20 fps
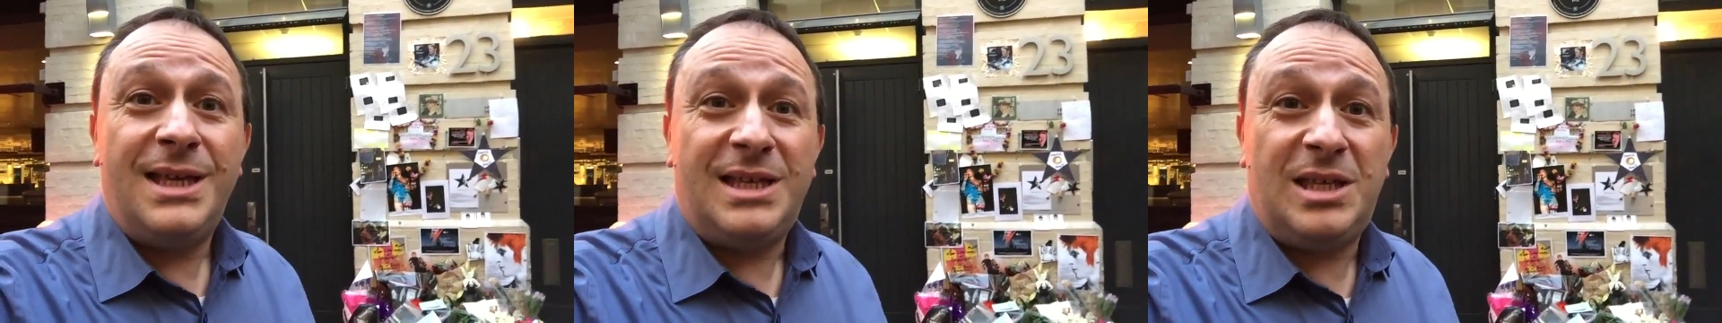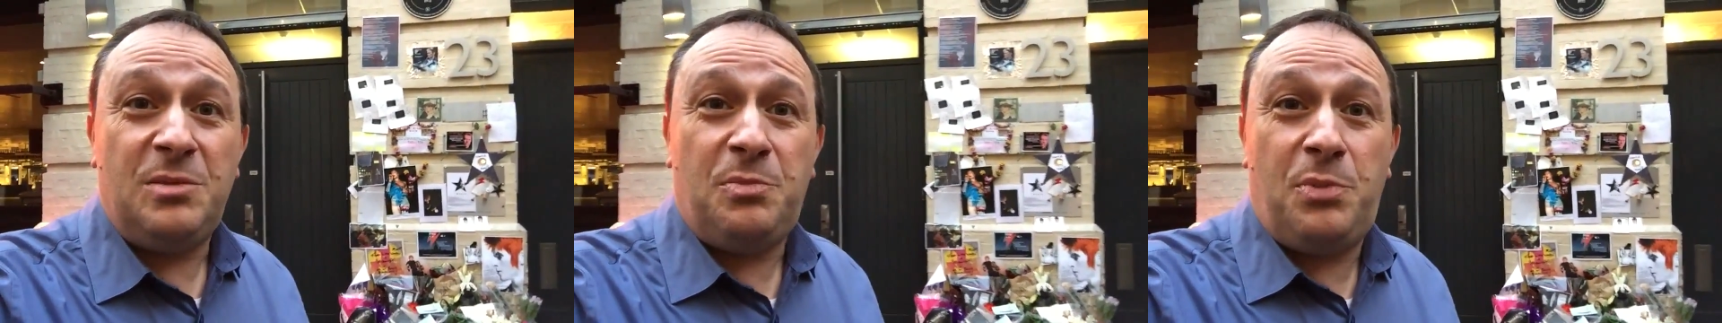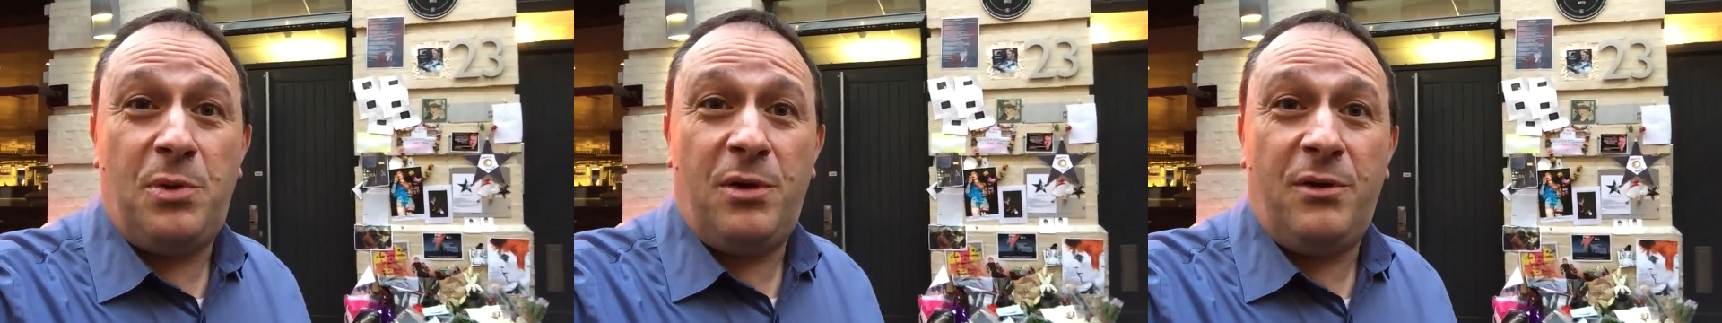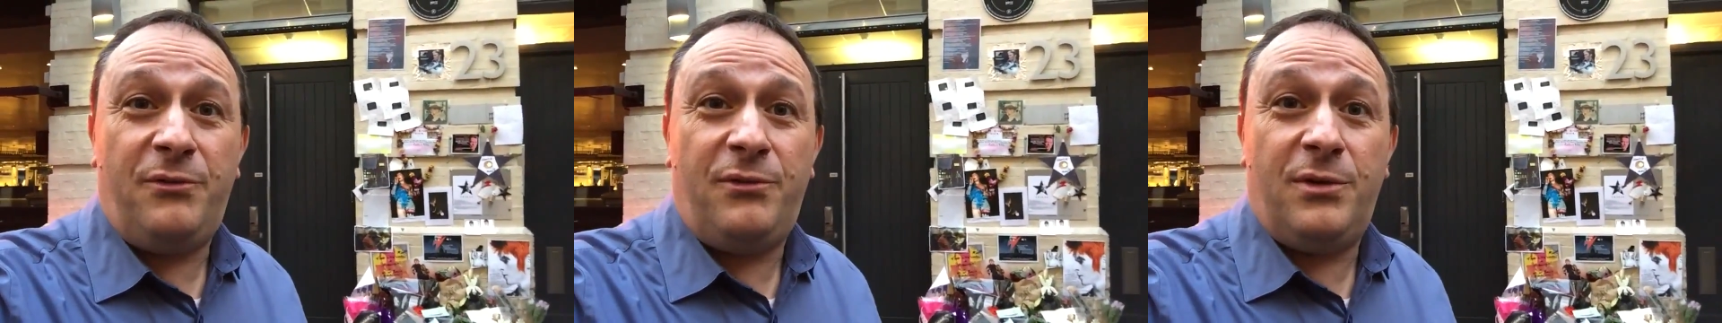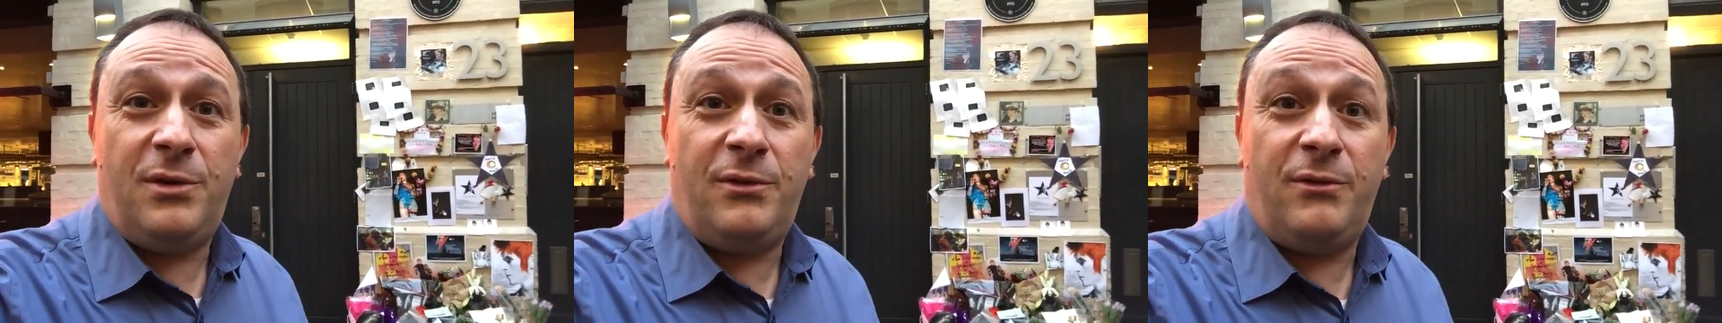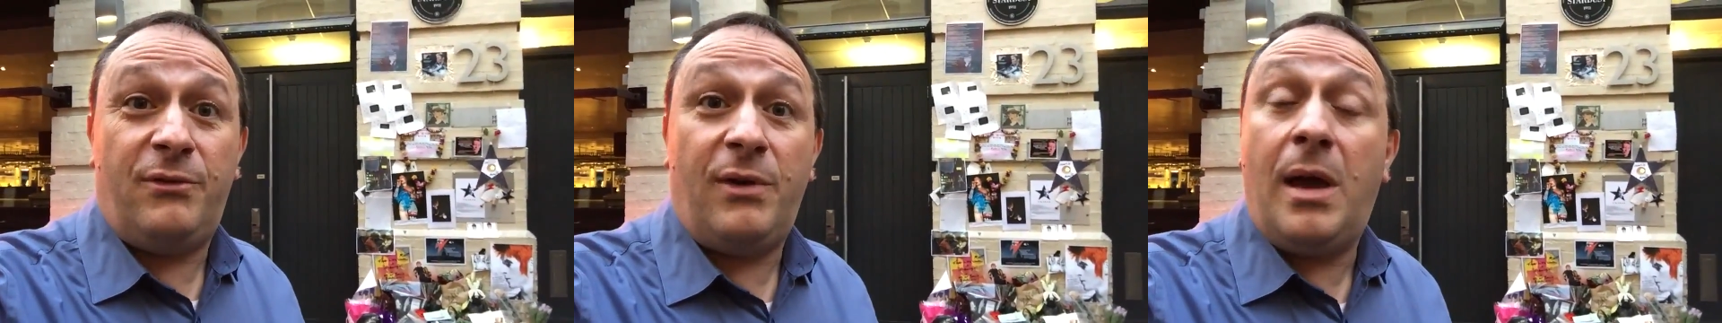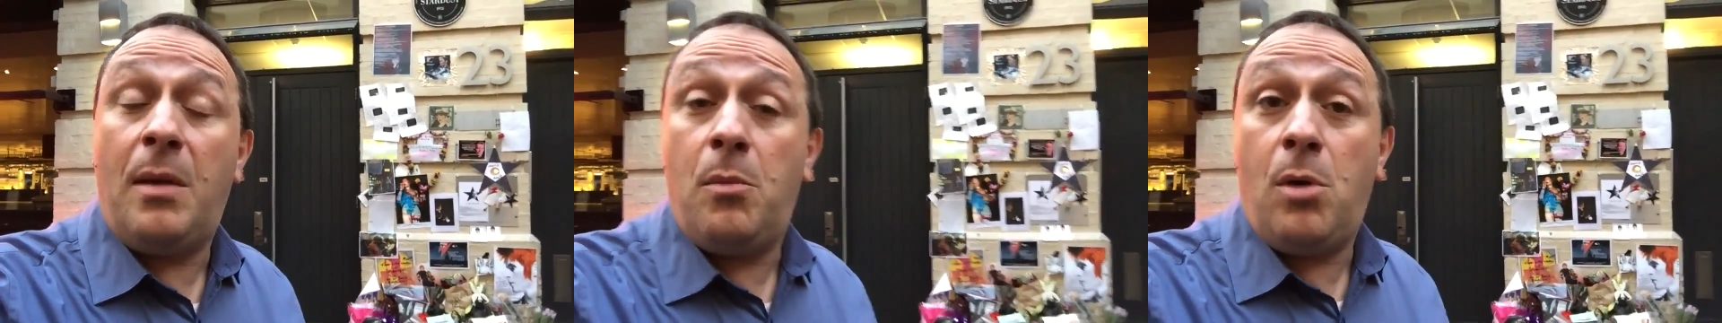qui peuvent euh,
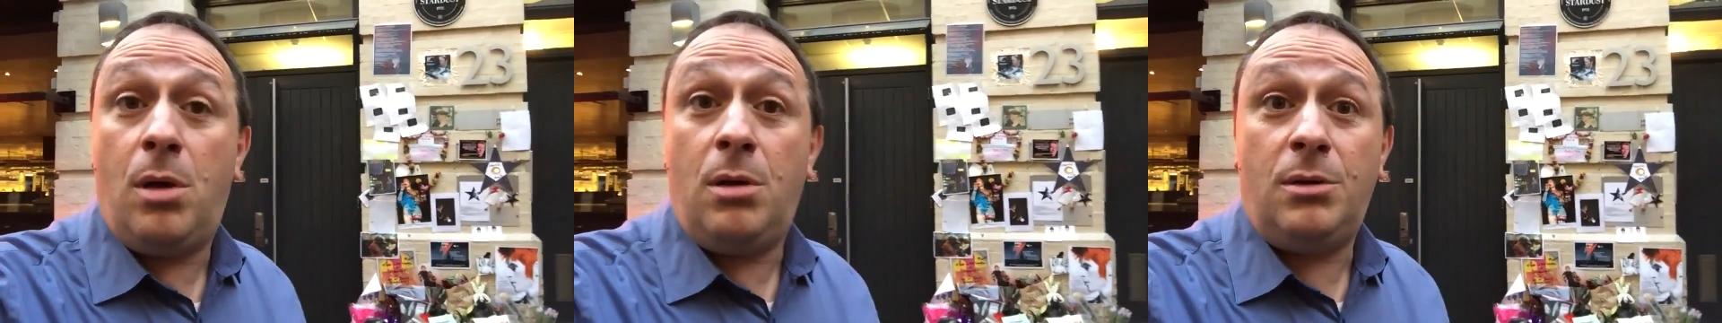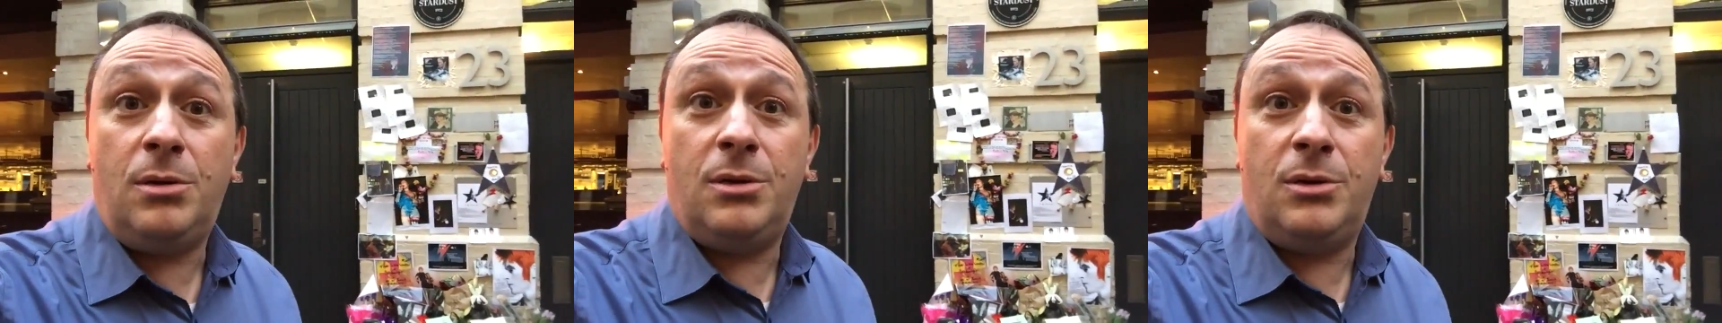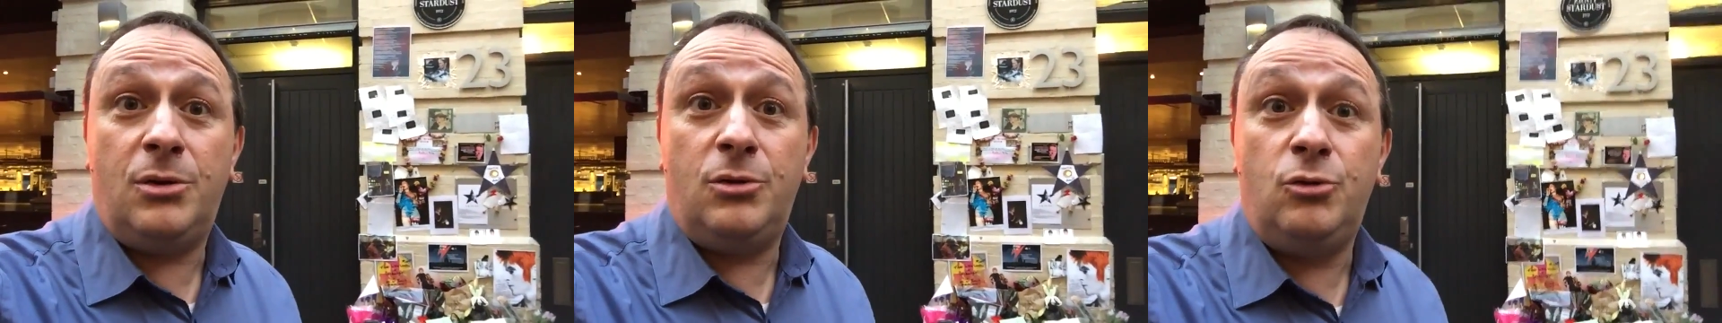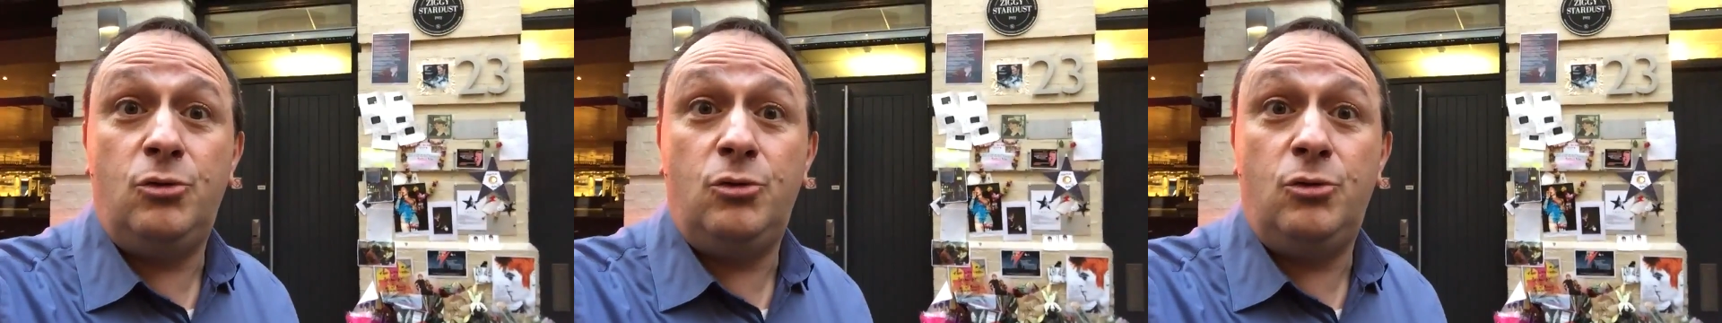vraiment euh,